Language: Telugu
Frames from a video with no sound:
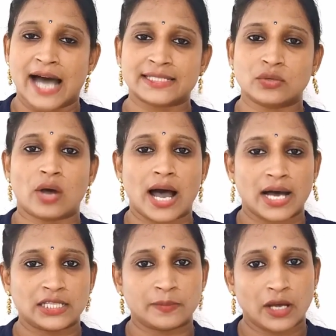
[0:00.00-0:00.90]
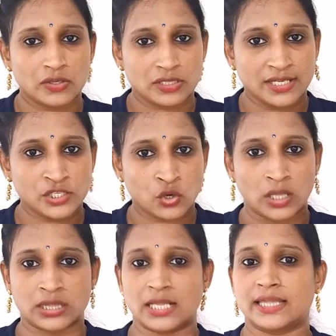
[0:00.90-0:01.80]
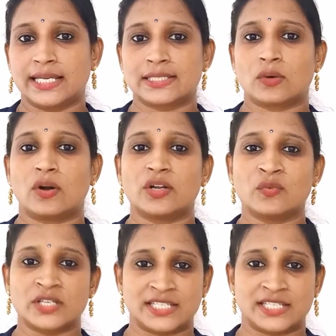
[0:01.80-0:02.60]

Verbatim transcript: అసలు ఆది బ్లౌజుల నుంచి కొలతలు తీసుకోవడం